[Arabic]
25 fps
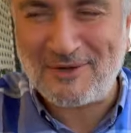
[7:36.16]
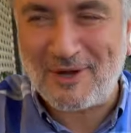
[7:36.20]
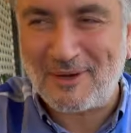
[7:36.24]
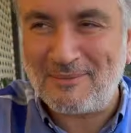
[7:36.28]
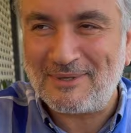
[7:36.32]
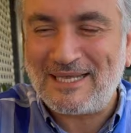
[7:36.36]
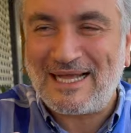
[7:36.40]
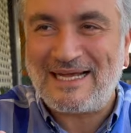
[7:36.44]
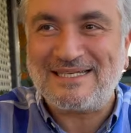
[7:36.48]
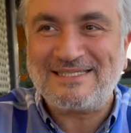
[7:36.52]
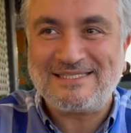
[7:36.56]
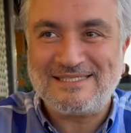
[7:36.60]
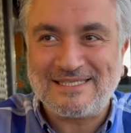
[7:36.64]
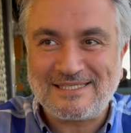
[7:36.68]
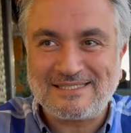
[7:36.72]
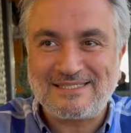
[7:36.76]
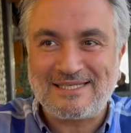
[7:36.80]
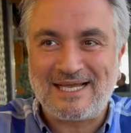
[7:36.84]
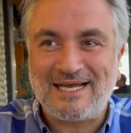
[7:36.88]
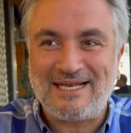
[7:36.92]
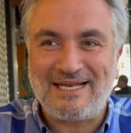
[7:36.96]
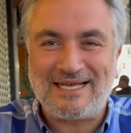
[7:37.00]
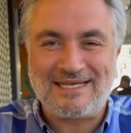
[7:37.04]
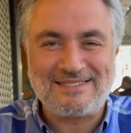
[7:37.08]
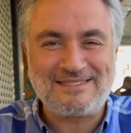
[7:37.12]
وعم بتحسسنا
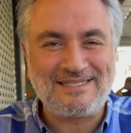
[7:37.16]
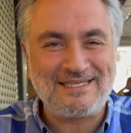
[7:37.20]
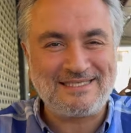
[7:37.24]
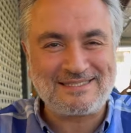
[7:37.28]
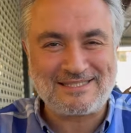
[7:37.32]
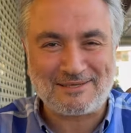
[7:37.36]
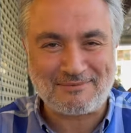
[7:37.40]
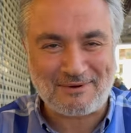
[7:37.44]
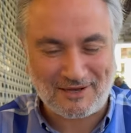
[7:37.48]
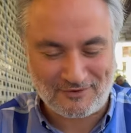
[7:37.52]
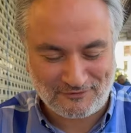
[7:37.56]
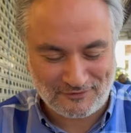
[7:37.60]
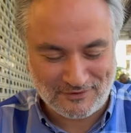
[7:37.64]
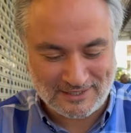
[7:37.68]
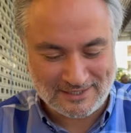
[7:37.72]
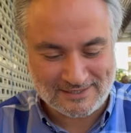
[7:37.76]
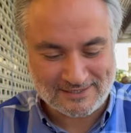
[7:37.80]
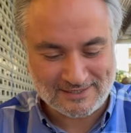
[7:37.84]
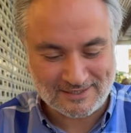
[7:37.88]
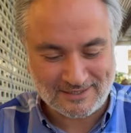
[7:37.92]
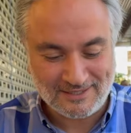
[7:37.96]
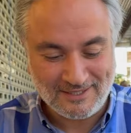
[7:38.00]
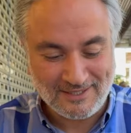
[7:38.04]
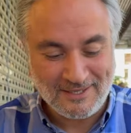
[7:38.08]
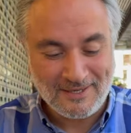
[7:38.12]
هالاحساس تبع
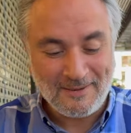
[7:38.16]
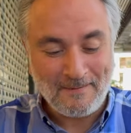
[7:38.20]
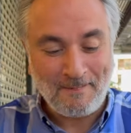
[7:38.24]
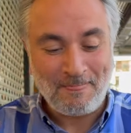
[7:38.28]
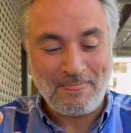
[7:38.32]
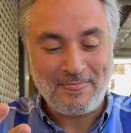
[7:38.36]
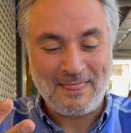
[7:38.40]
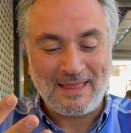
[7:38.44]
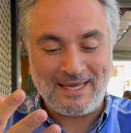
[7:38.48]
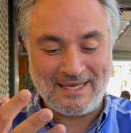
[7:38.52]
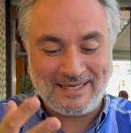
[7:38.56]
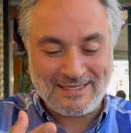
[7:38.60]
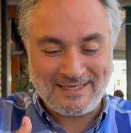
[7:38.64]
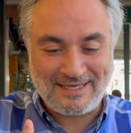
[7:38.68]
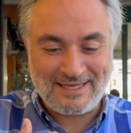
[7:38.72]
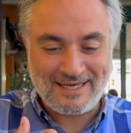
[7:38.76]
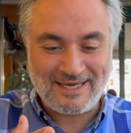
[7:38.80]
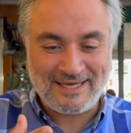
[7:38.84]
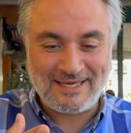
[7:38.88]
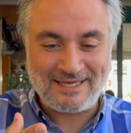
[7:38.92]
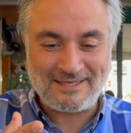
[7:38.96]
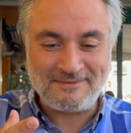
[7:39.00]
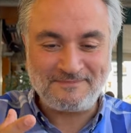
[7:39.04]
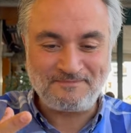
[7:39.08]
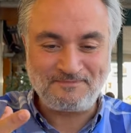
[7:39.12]
فرنسا ان
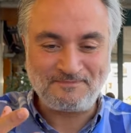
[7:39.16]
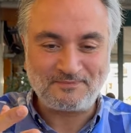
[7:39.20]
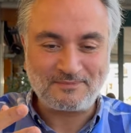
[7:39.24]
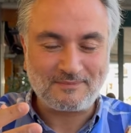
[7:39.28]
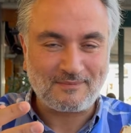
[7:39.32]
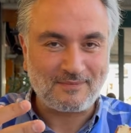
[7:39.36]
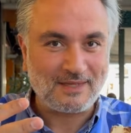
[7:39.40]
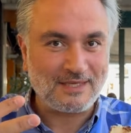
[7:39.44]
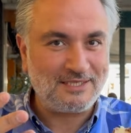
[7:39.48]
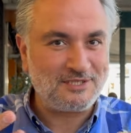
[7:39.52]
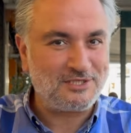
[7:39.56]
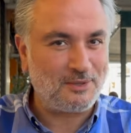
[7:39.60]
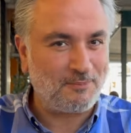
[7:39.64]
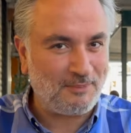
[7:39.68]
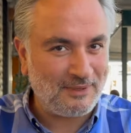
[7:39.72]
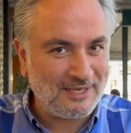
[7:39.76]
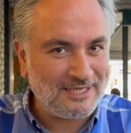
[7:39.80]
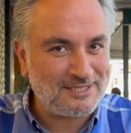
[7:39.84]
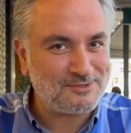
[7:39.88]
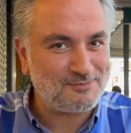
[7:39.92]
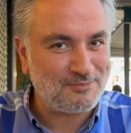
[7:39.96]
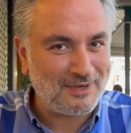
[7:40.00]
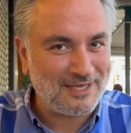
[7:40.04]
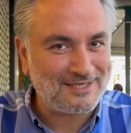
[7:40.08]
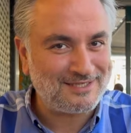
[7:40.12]
كان الجابانيز
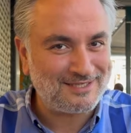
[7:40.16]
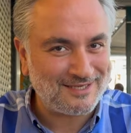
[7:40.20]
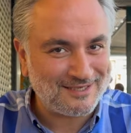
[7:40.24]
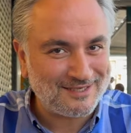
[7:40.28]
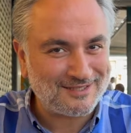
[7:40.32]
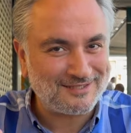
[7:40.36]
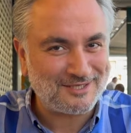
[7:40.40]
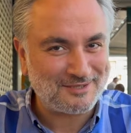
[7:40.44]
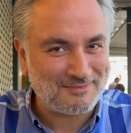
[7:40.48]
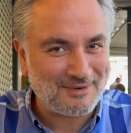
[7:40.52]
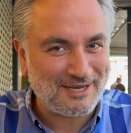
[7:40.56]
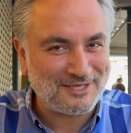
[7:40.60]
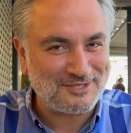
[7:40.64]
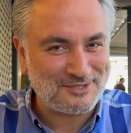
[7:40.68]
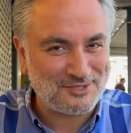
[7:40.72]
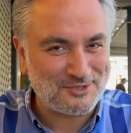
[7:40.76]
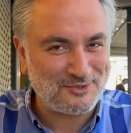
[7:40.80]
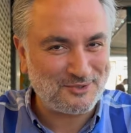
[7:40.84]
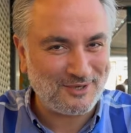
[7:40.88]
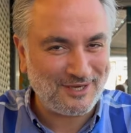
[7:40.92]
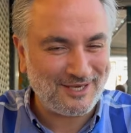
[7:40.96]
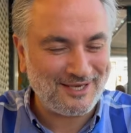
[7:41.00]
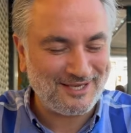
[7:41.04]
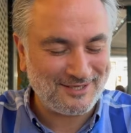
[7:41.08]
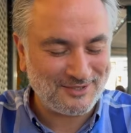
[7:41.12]
بريد اللي ناطر بعد
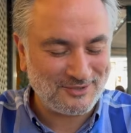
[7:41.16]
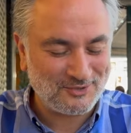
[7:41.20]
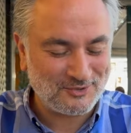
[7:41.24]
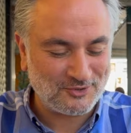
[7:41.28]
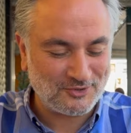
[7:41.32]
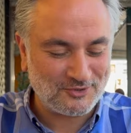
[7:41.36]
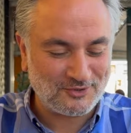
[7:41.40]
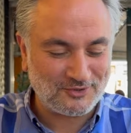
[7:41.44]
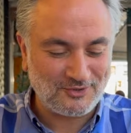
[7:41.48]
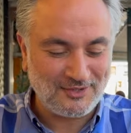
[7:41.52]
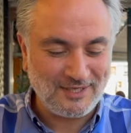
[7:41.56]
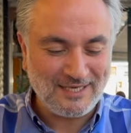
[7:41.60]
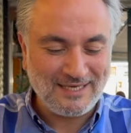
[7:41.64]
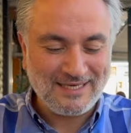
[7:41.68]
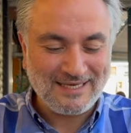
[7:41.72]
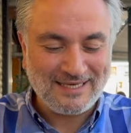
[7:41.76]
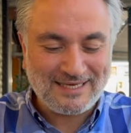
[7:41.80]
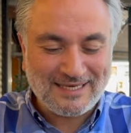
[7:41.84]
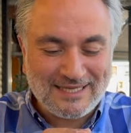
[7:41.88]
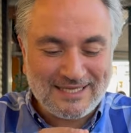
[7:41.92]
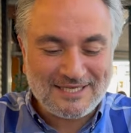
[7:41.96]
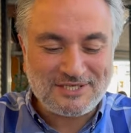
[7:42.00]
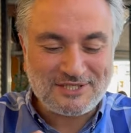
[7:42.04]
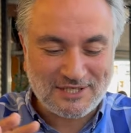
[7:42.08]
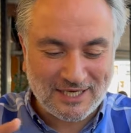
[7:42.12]
شوي يذوقه
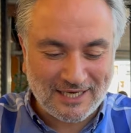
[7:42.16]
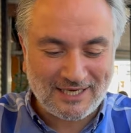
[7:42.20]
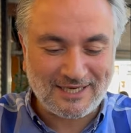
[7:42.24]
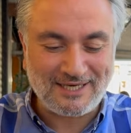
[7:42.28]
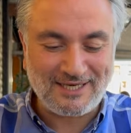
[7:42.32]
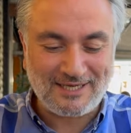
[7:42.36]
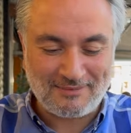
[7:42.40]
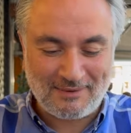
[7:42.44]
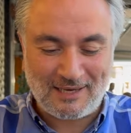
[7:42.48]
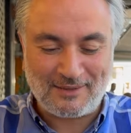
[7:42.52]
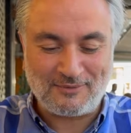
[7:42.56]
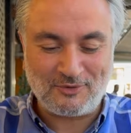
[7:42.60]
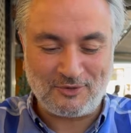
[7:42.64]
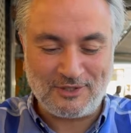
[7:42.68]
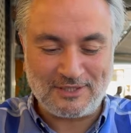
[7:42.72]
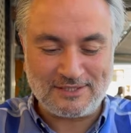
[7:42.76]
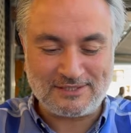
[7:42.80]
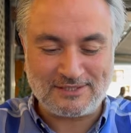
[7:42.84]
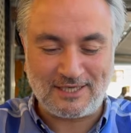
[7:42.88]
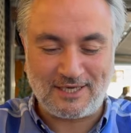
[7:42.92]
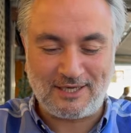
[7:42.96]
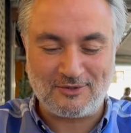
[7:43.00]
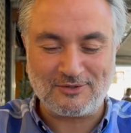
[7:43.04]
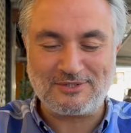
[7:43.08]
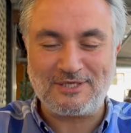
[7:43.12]
كل شغله معموله
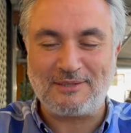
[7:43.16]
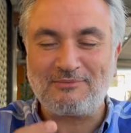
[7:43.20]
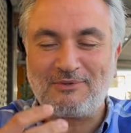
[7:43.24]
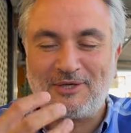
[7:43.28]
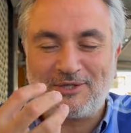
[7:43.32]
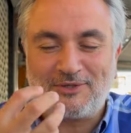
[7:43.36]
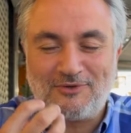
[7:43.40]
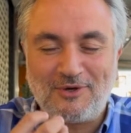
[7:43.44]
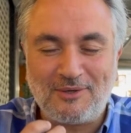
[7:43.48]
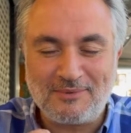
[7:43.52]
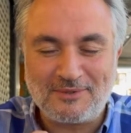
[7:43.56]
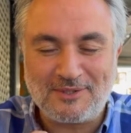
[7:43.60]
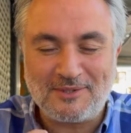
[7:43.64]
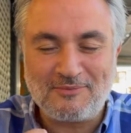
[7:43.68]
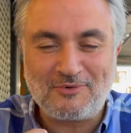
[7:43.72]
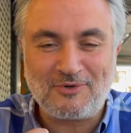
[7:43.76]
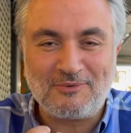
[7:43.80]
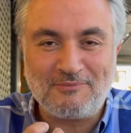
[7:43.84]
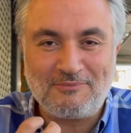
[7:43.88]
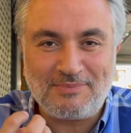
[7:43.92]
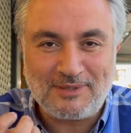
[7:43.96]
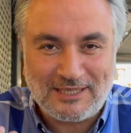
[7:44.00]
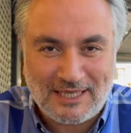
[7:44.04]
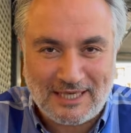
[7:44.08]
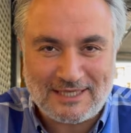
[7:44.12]
صح وصار بتحطوها بتنكم
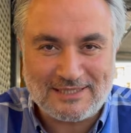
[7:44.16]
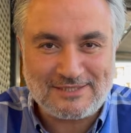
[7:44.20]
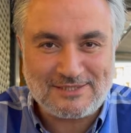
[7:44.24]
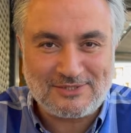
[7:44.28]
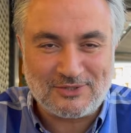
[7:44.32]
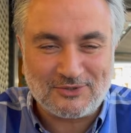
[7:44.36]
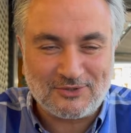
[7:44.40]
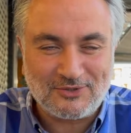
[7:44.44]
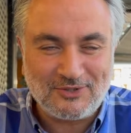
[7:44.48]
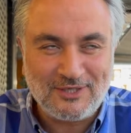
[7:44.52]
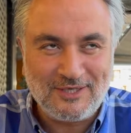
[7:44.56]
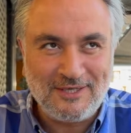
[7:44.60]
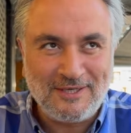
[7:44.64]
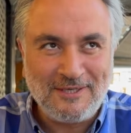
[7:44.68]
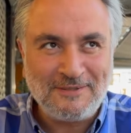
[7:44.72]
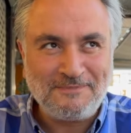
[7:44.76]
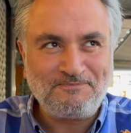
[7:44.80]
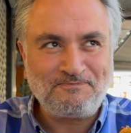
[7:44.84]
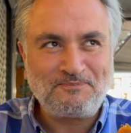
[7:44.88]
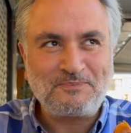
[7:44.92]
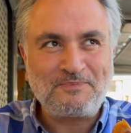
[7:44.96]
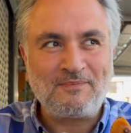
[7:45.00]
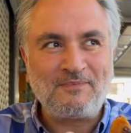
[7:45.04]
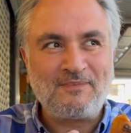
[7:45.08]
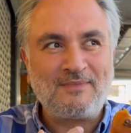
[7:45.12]
بتحسوا
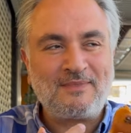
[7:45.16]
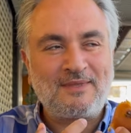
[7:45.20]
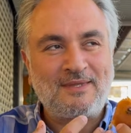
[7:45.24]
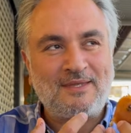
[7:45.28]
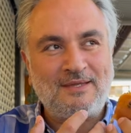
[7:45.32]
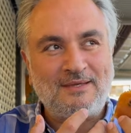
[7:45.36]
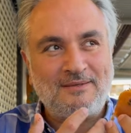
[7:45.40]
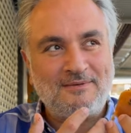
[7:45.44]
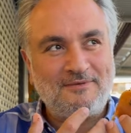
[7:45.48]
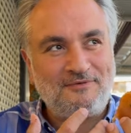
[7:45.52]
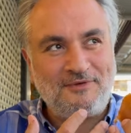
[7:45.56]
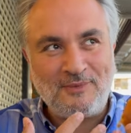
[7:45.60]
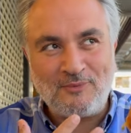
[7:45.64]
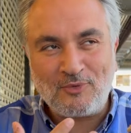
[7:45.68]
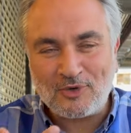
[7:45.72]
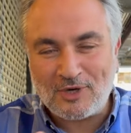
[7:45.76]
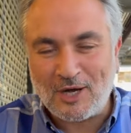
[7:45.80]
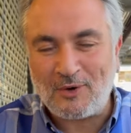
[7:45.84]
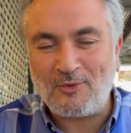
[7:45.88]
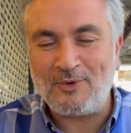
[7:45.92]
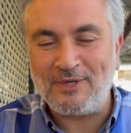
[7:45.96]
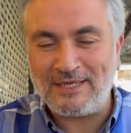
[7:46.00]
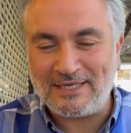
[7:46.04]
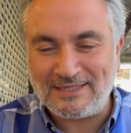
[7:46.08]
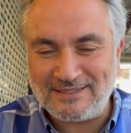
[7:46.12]
في
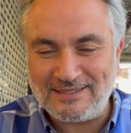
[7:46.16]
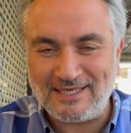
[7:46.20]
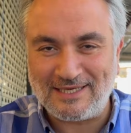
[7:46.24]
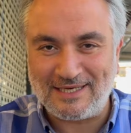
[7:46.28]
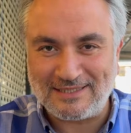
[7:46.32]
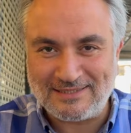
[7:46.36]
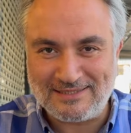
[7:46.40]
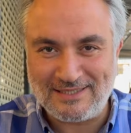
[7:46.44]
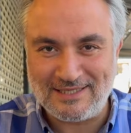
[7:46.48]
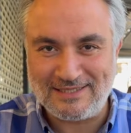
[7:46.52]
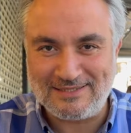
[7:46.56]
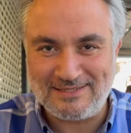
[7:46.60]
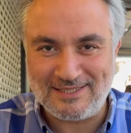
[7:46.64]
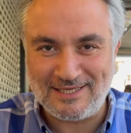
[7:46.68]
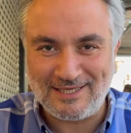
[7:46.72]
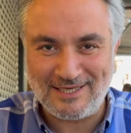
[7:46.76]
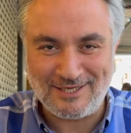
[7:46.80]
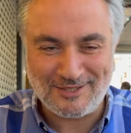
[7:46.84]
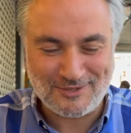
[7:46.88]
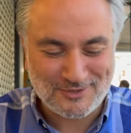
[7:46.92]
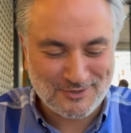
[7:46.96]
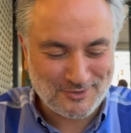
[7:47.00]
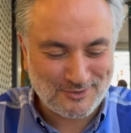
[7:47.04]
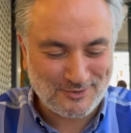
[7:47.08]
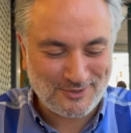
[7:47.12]
مكون كتير اساسي اللي
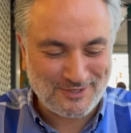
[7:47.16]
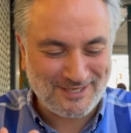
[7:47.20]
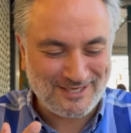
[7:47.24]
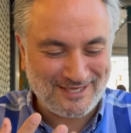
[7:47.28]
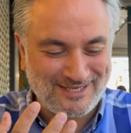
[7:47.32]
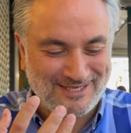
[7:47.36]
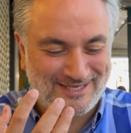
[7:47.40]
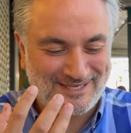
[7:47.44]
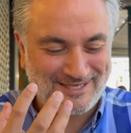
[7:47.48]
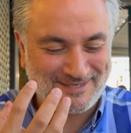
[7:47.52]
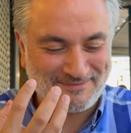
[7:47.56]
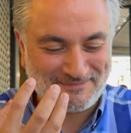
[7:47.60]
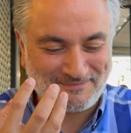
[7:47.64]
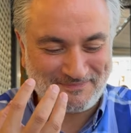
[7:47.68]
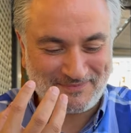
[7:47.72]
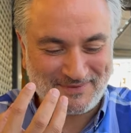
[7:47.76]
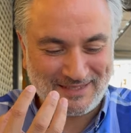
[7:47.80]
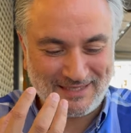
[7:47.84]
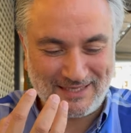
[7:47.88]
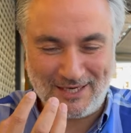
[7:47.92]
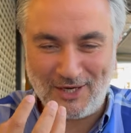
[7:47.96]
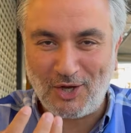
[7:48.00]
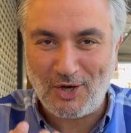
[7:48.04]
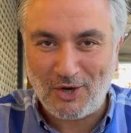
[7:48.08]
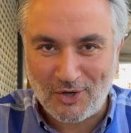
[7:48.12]
هو
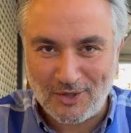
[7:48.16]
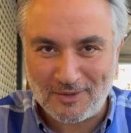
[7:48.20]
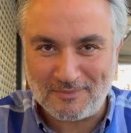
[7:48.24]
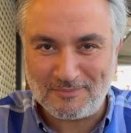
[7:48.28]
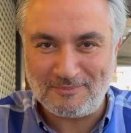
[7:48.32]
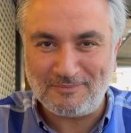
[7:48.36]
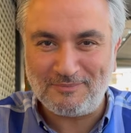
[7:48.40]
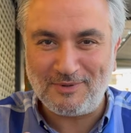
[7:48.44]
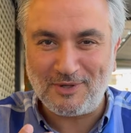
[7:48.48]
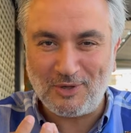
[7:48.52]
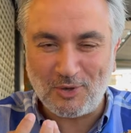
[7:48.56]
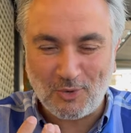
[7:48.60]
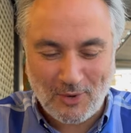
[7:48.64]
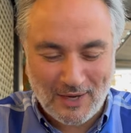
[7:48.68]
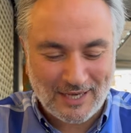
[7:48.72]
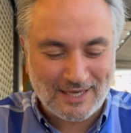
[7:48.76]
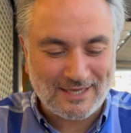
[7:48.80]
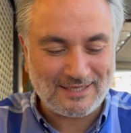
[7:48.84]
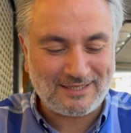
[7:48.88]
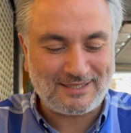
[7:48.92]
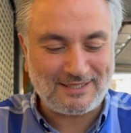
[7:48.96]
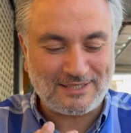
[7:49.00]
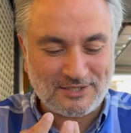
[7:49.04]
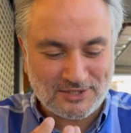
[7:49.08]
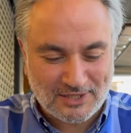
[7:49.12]
الحب
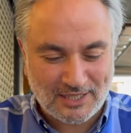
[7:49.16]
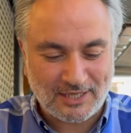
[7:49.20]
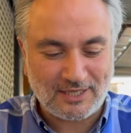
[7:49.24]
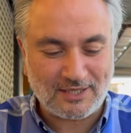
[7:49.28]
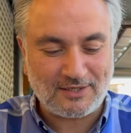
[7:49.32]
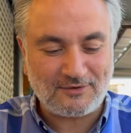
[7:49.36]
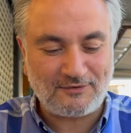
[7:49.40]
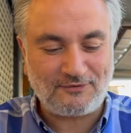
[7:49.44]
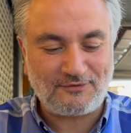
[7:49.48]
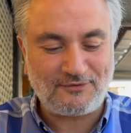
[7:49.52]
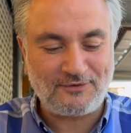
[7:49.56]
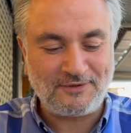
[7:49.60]
الوقت الشغف